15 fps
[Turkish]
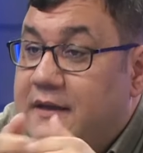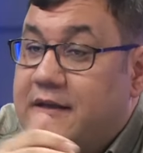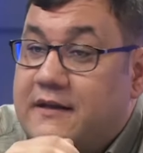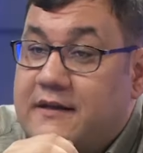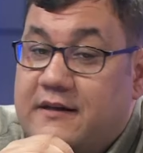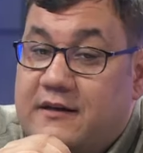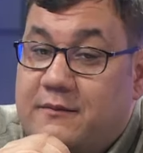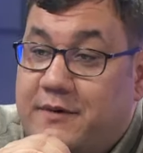
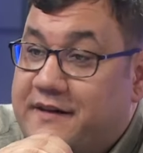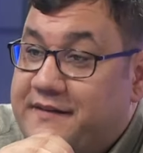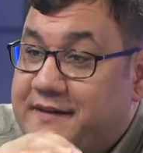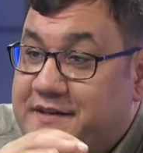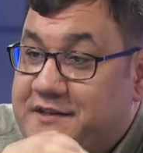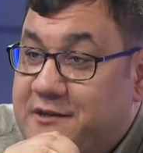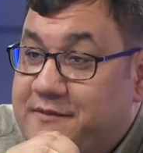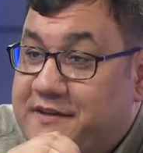e,
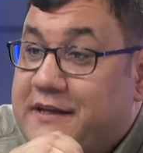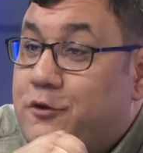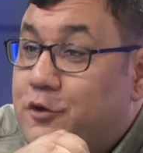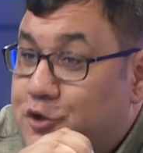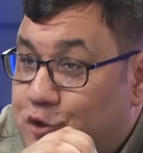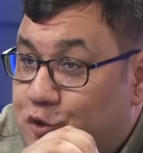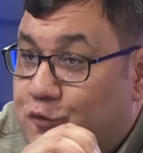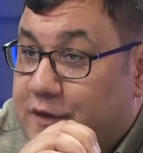bahsedeceğimiz
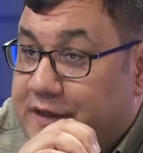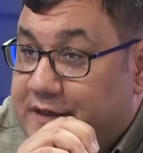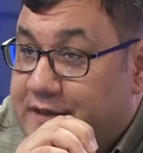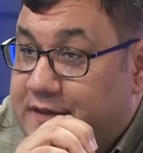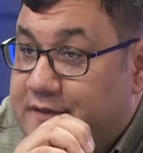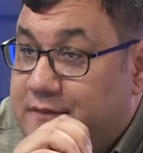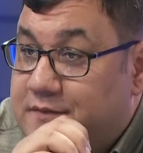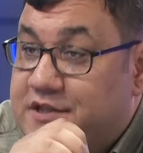ekolojik
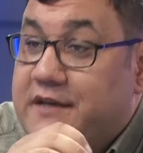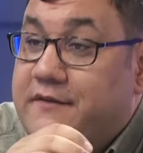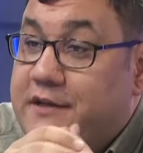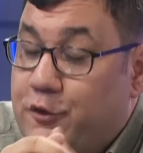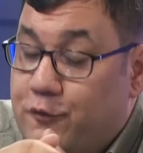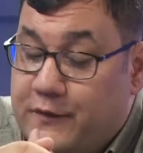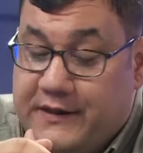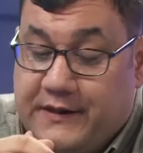güvenlik, çevre hı hı.
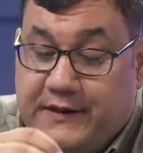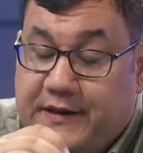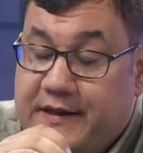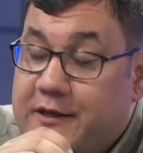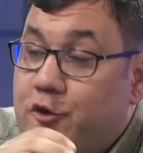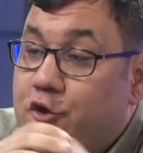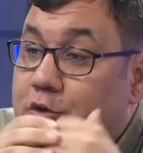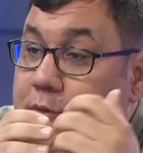güvenliği,
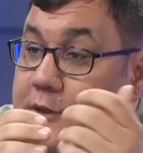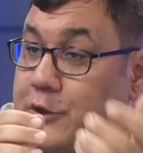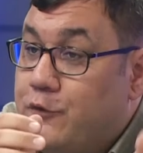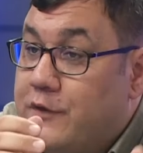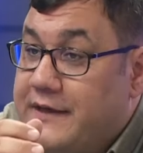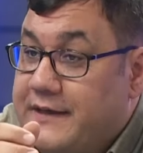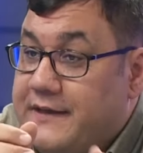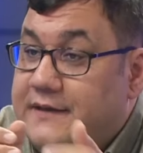ekonomik
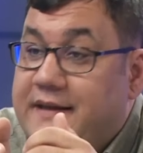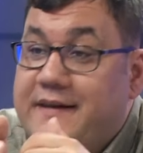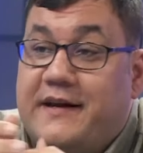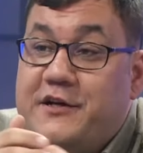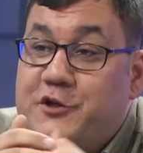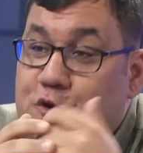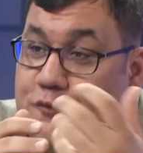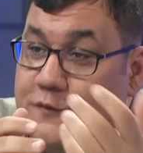güvenlik,
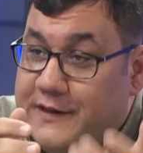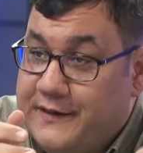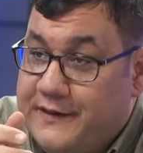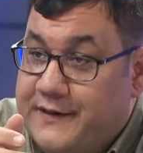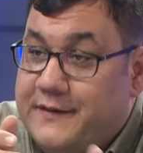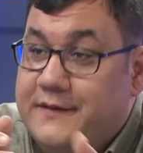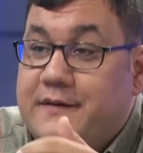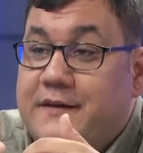enerji güvenliği
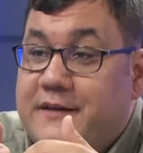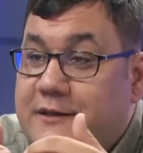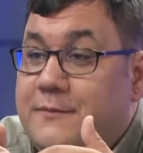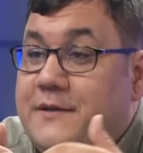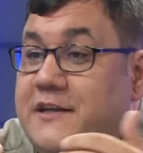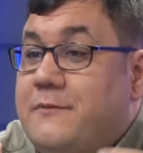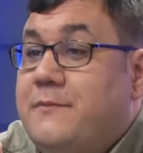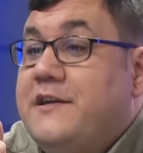gibi hı hı.
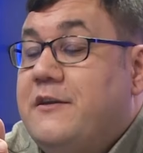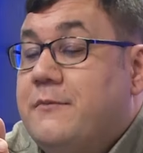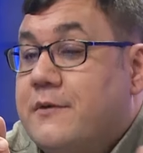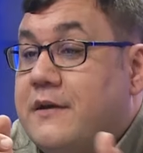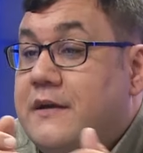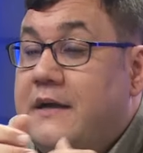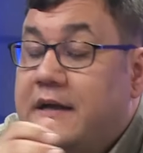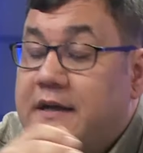gibi gibi.
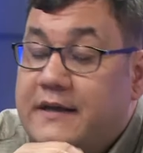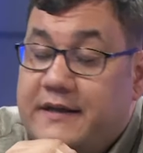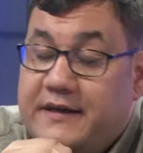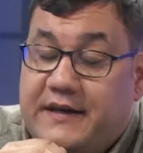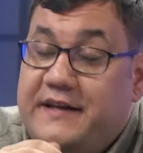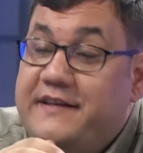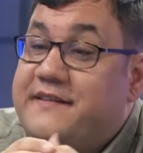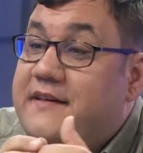Hı hı.
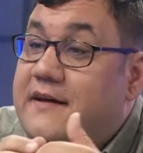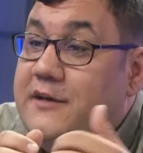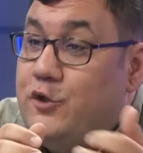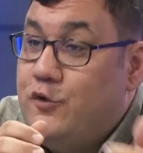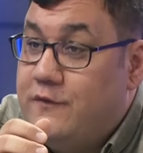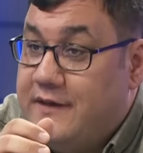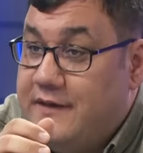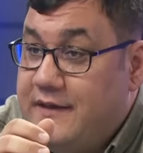Yine insani
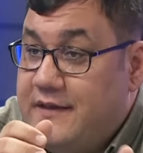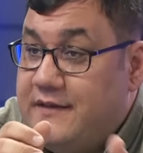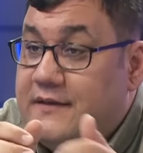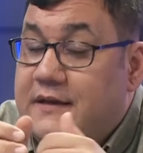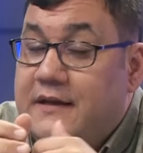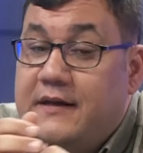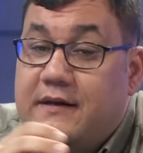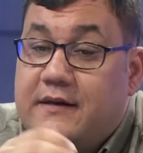güvenlik,
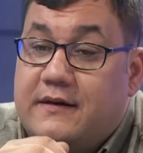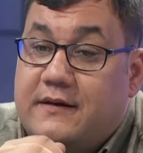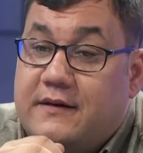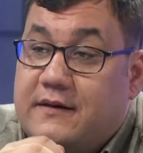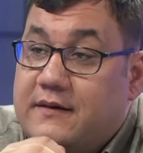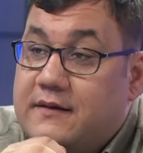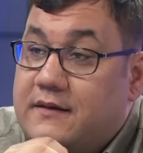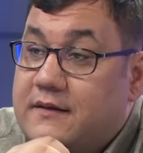su e,
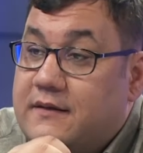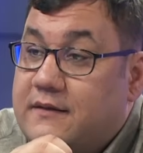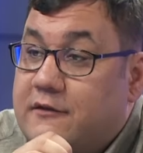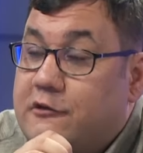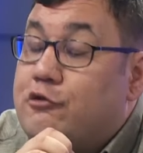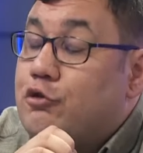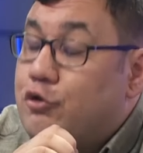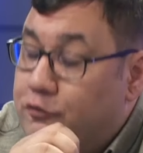güvenliği,
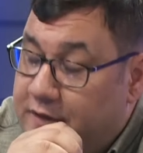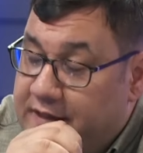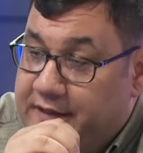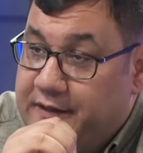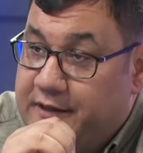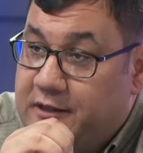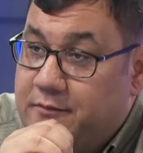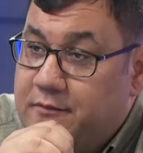su
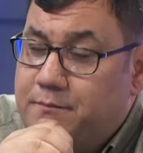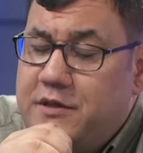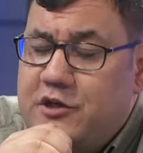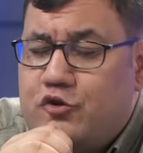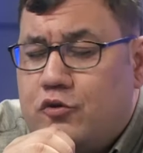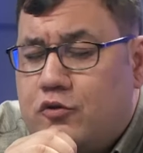güvenliği gibi birçok